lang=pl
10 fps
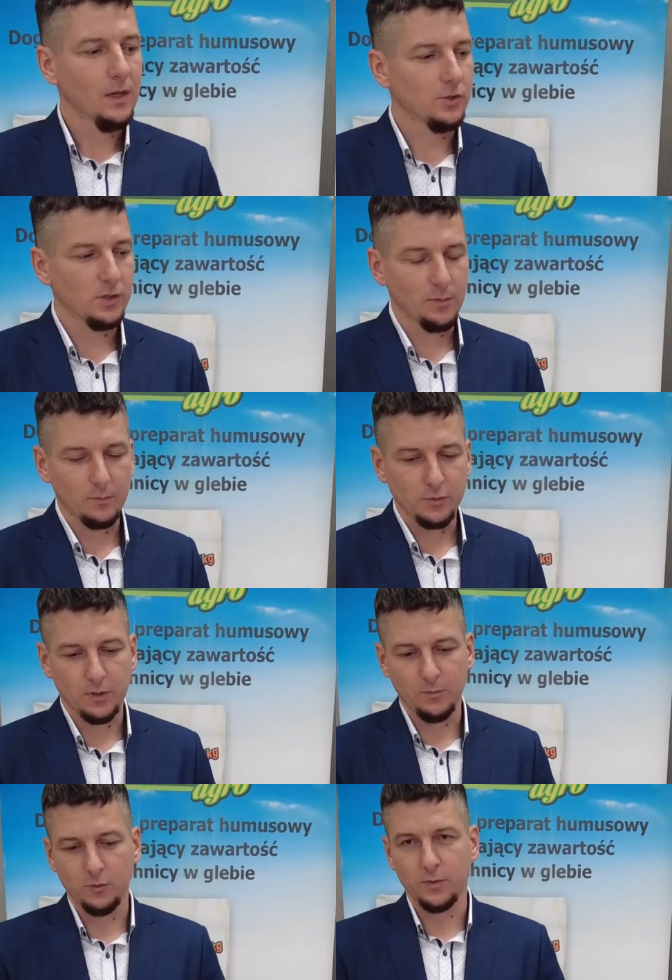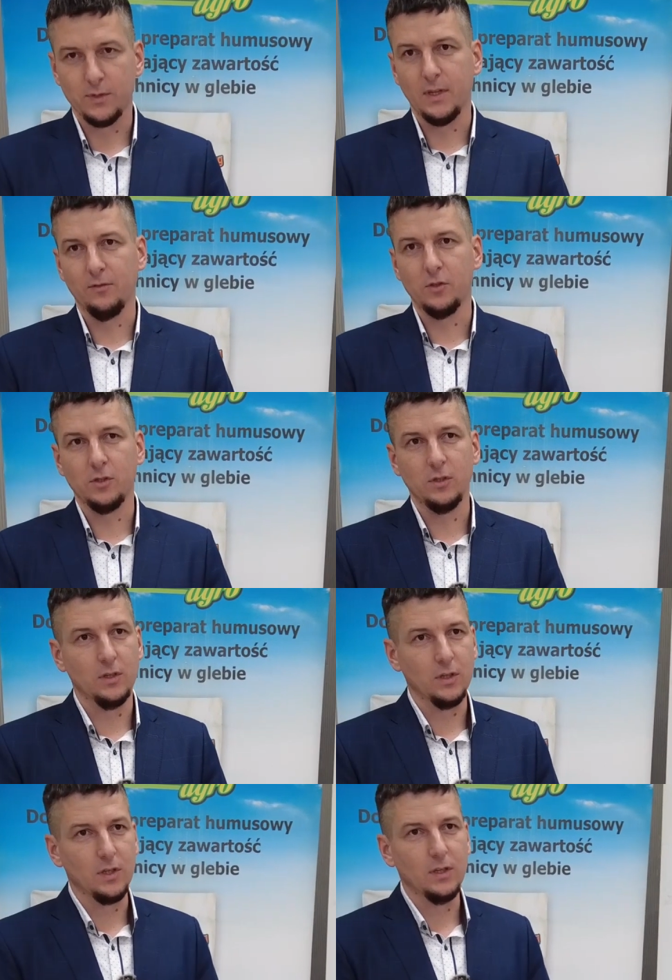Dzisiaj mam przyjemność przedstawić
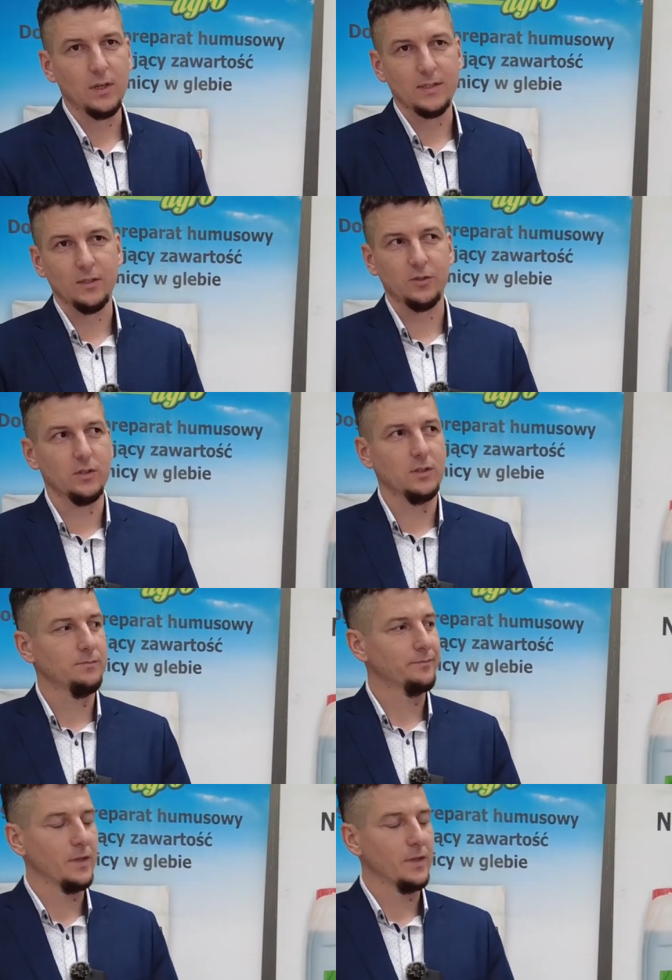kilka z naszych